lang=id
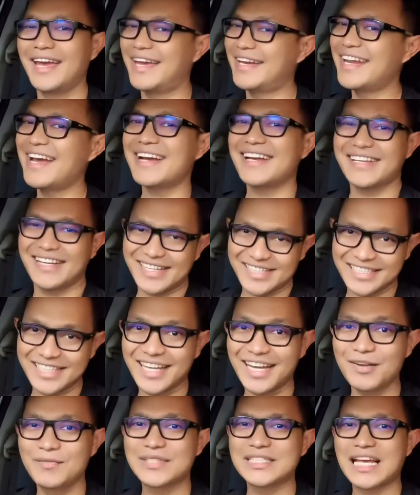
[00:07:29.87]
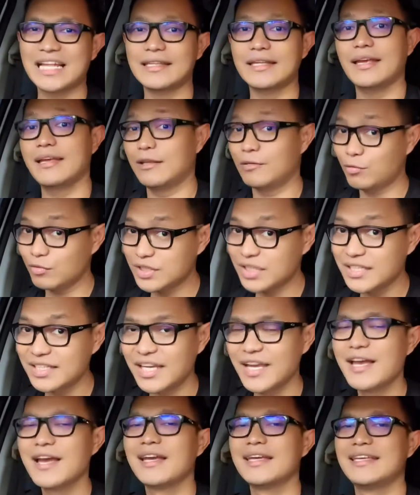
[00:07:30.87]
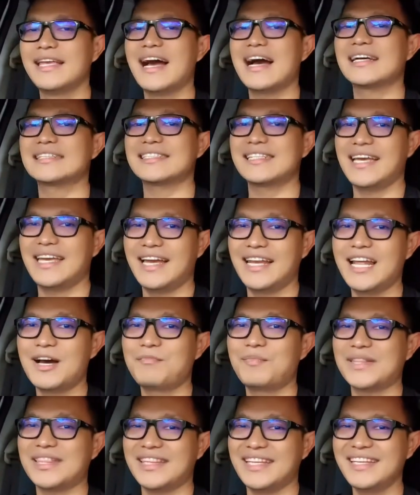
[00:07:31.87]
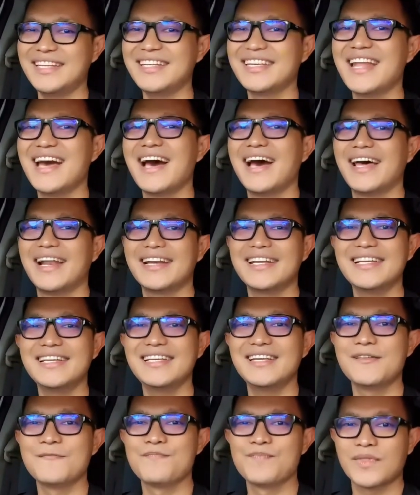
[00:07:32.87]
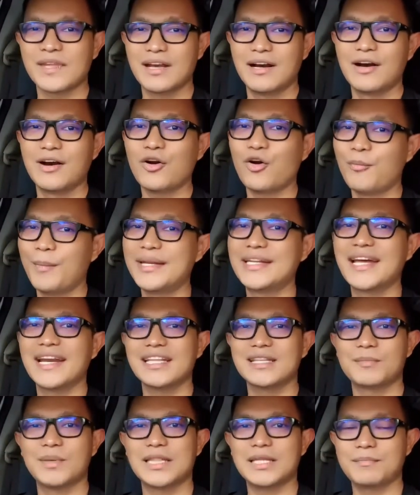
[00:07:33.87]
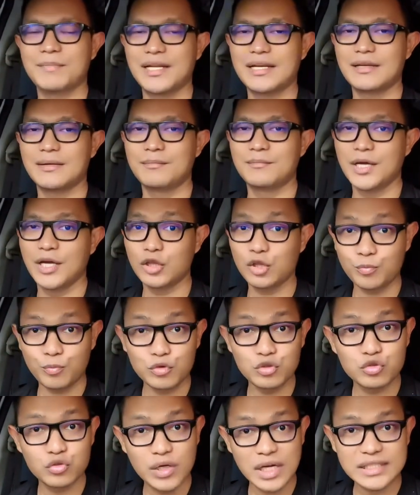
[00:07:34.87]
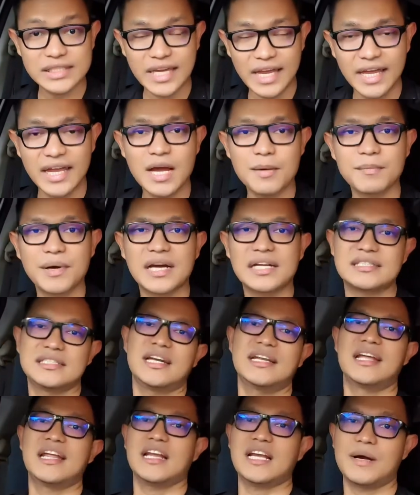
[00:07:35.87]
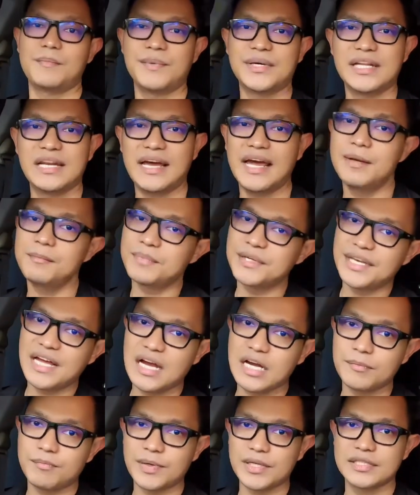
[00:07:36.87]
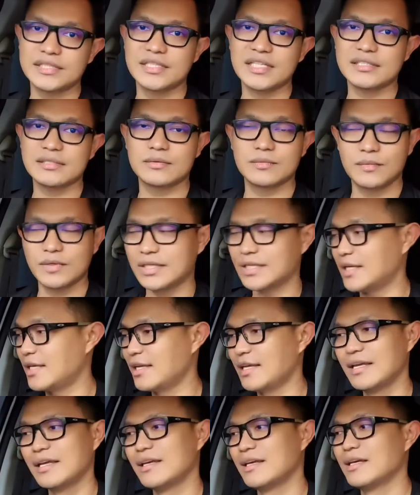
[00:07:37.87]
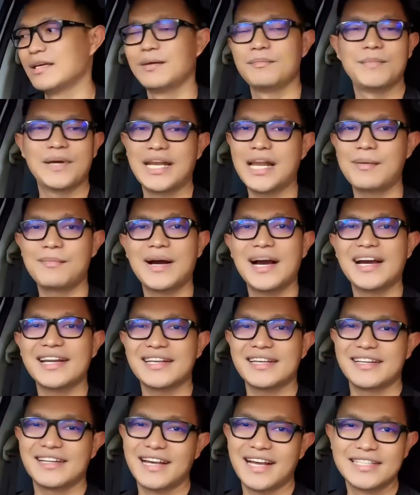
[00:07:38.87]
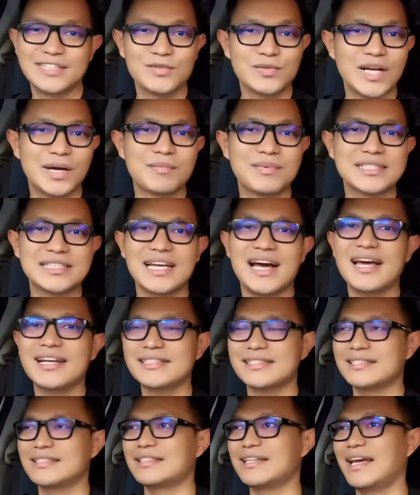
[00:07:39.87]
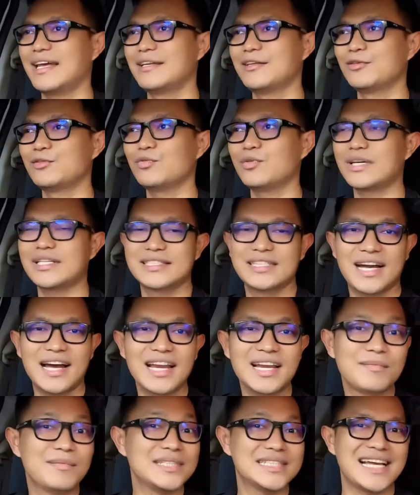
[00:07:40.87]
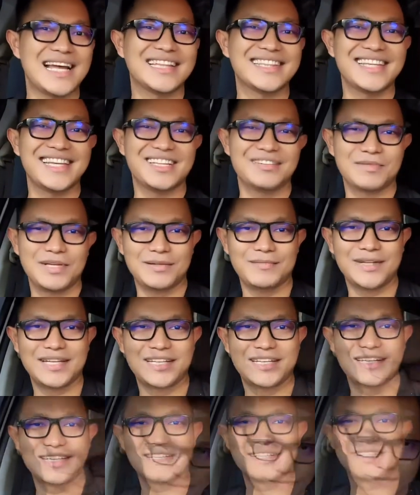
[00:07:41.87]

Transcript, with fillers: enak kerjanya lebih santai gitu sih yang saya dapetin dari uh, komen dari teman-teman begitupun juga saya yang bekerja dari company lain pindah ke Princess wih beda banget gaji udah besar selain itu kerjaan lebih santai teman-teman